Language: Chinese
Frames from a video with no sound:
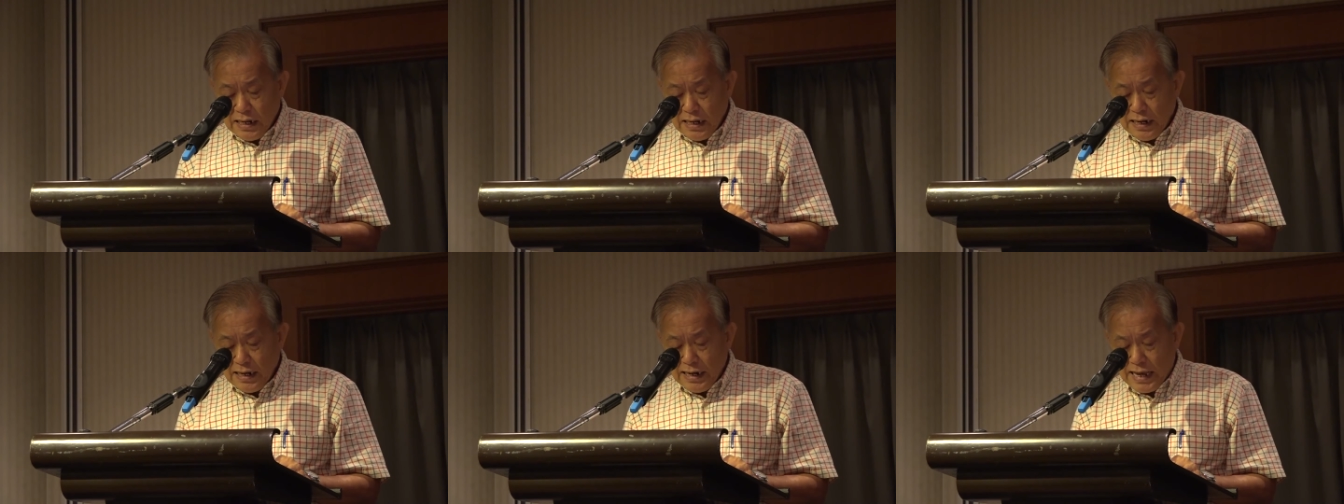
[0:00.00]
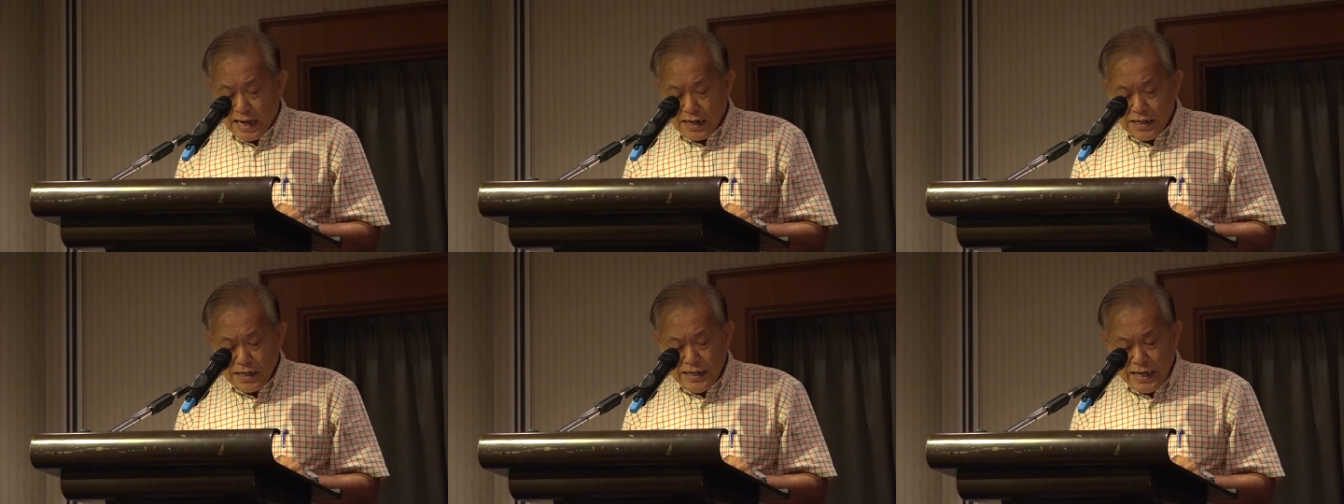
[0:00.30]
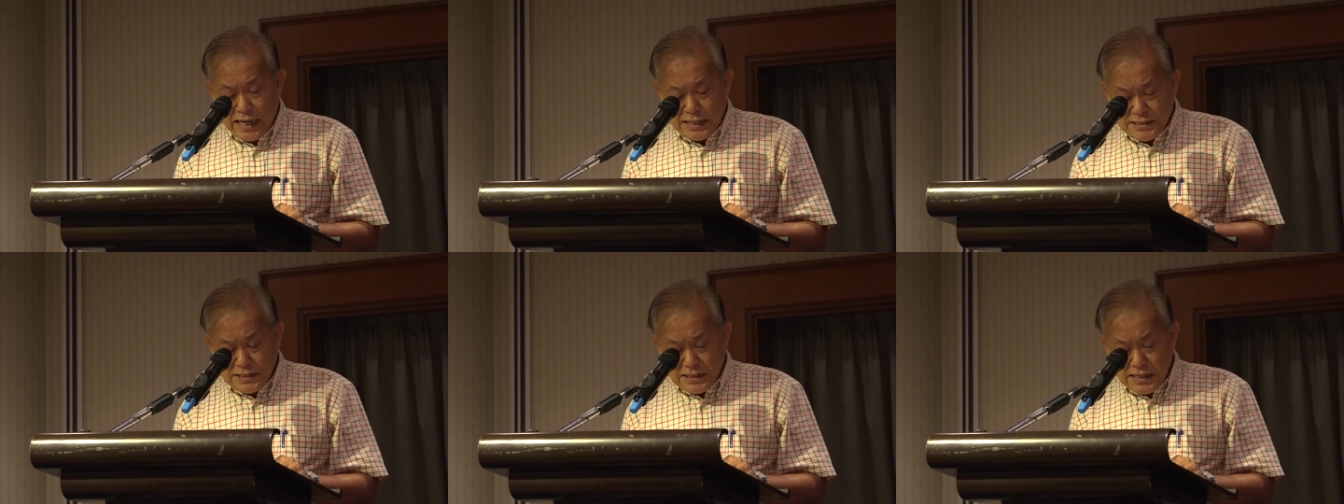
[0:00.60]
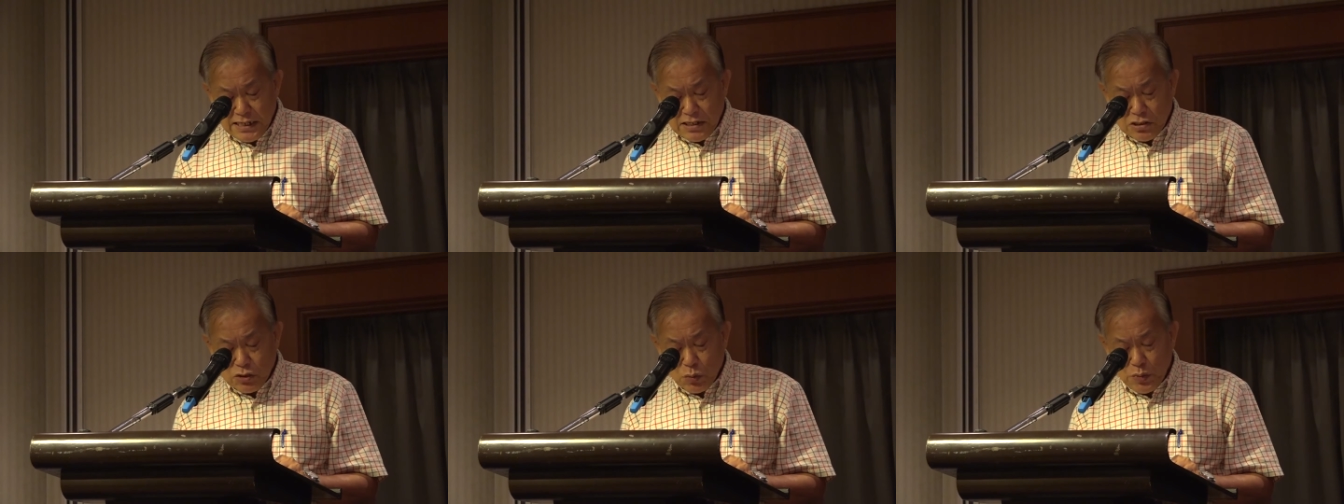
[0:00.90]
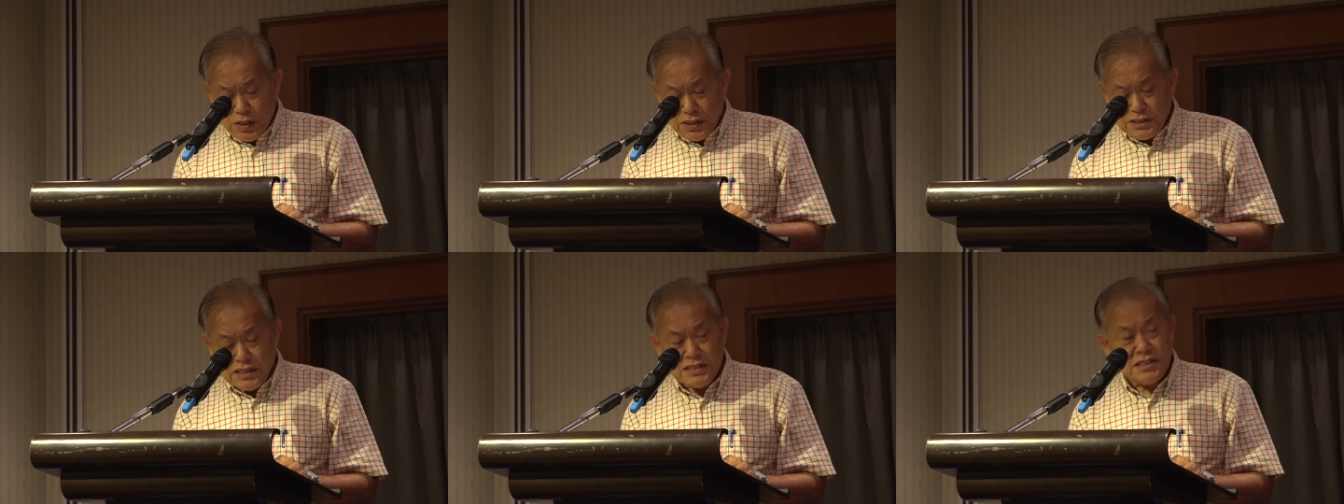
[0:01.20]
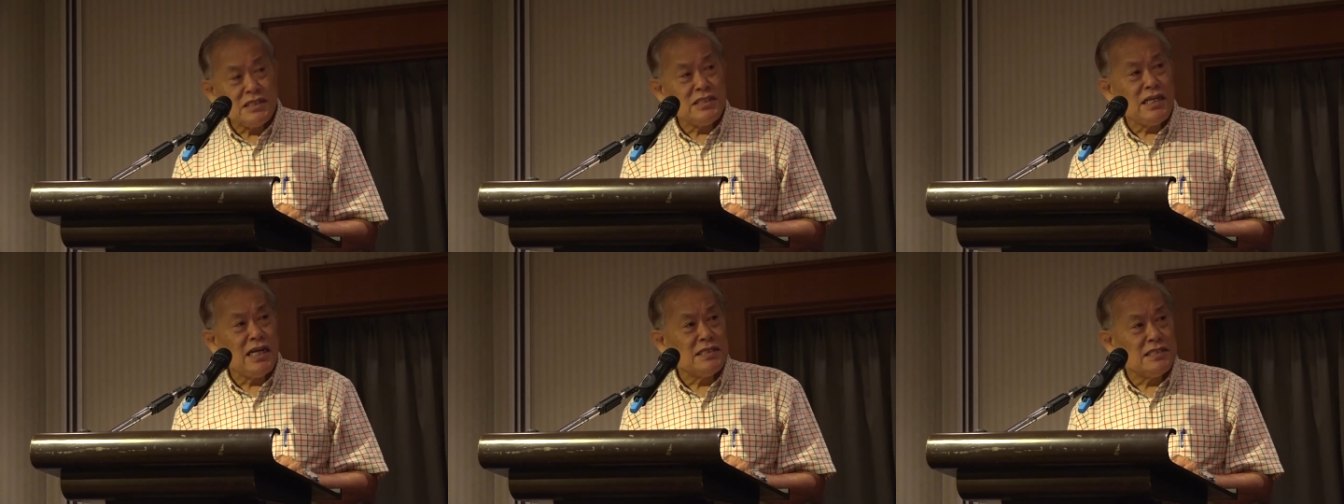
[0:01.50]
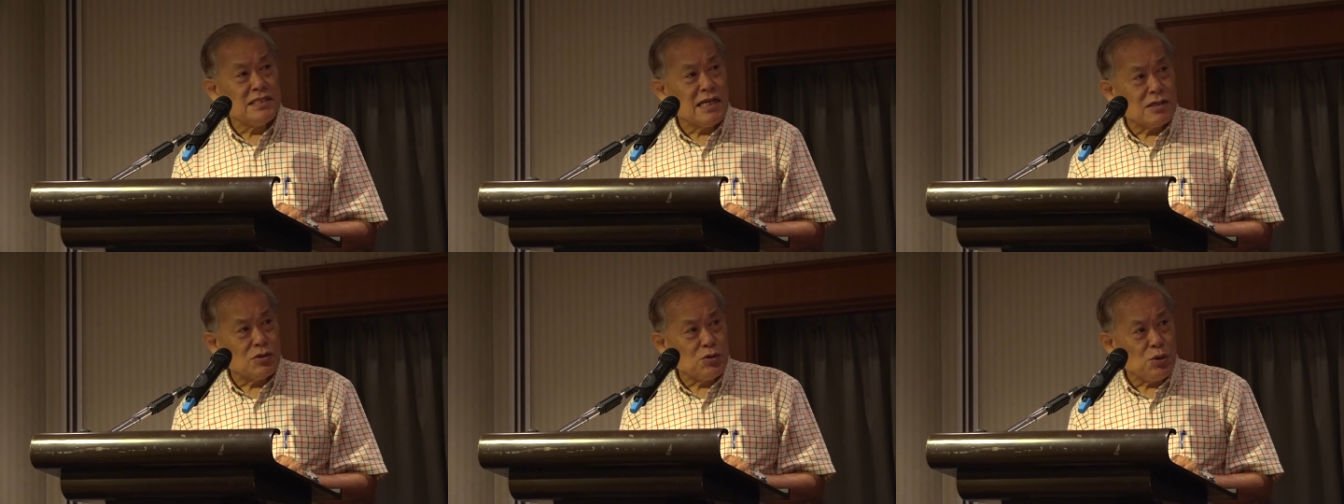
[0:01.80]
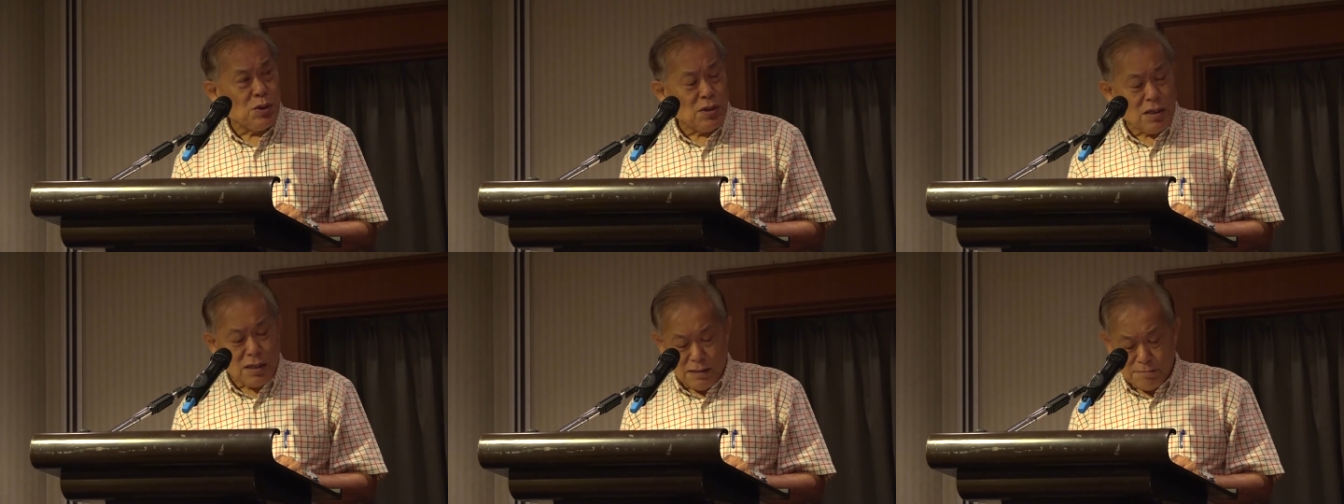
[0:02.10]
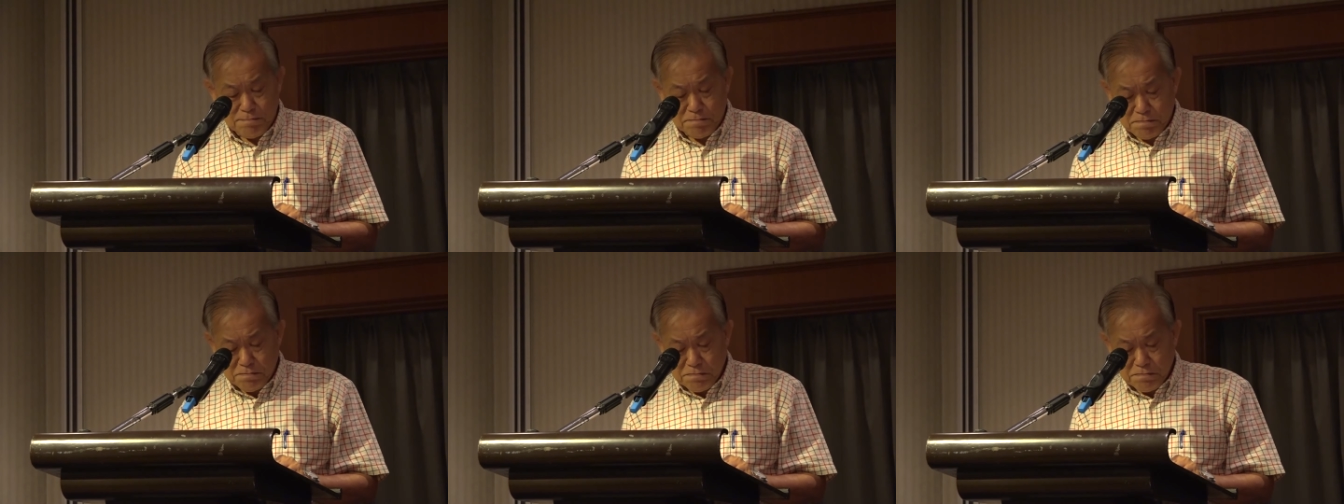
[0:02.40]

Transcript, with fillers: 两个眼睛都已经陷下去了。